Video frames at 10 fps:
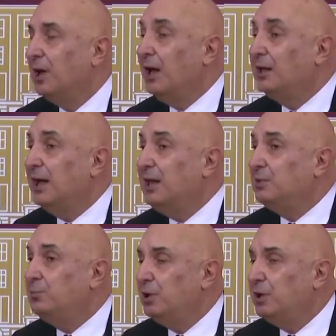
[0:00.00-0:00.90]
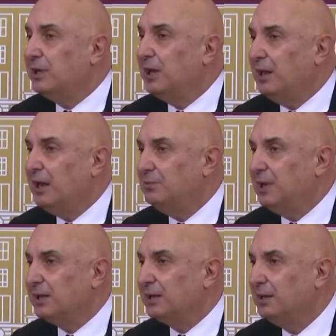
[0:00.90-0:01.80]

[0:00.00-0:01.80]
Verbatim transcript: Adalet böyle sağlanmaz.